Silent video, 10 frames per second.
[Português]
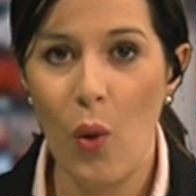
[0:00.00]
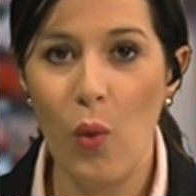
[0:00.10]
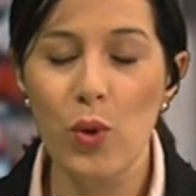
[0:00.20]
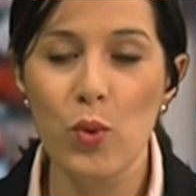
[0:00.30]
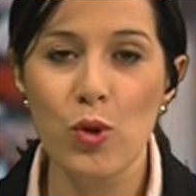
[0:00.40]

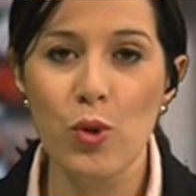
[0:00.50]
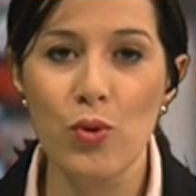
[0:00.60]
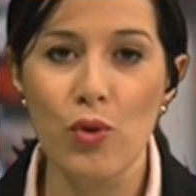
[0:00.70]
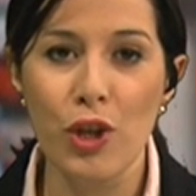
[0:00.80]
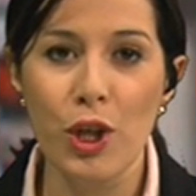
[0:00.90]
O anúncio
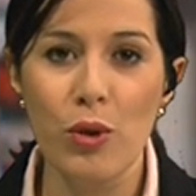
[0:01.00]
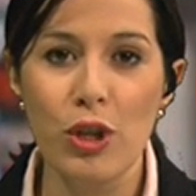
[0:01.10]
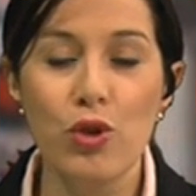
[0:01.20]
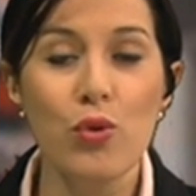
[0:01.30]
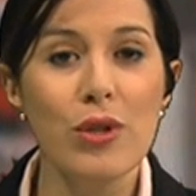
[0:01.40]
decorreu
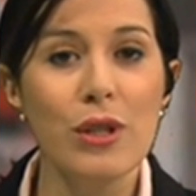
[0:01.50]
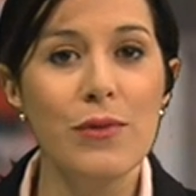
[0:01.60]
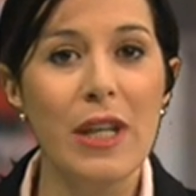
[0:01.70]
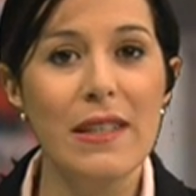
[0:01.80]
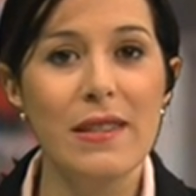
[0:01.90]
na Junta de
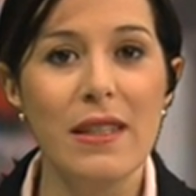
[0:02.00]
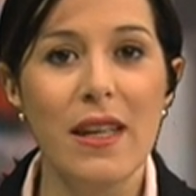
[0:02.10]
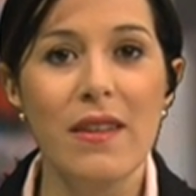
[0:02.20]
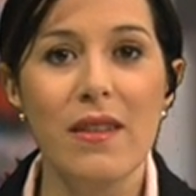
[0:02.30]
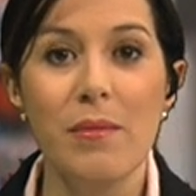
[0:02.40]

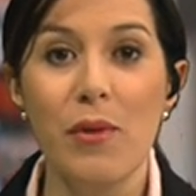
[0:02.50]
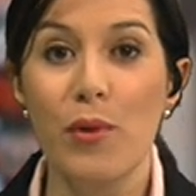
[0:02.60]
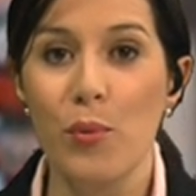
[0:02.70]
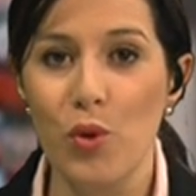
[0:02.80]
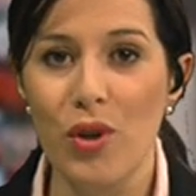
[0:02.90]
Freguesia de
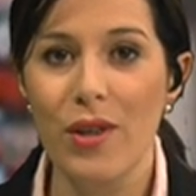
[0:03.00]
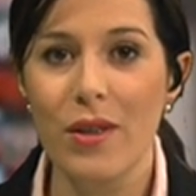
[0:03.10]
Mafamut.